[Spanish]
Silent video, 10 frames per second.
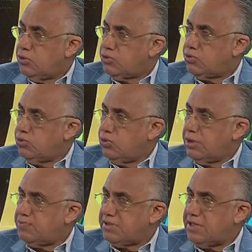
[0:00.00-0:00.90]
¿Su
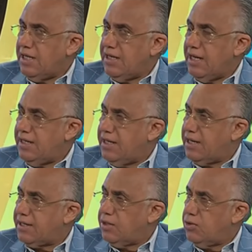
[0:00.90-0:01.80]
especialidad gira
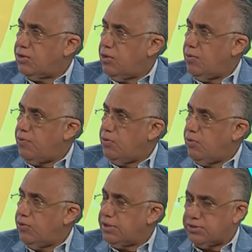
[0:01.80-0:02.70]
alrededor de los
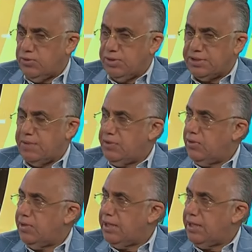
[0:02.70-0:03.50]
pulmones o en términos